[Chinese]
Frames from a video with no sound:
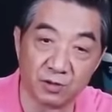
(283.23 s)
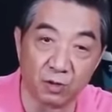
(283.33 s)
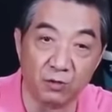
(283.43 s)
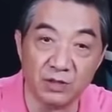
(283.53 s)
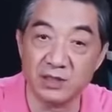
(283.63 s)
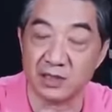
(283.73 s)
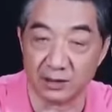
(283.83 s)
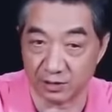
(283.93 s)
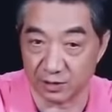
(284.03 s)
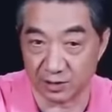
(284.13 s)
高危
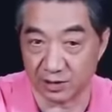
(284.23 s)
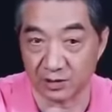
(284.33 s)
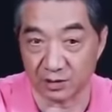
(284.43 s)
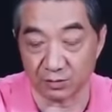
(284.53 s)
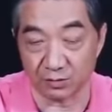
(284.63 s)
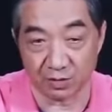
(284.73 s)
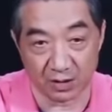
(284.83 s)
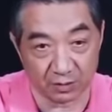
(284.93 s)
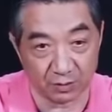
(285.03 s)
险性的动作，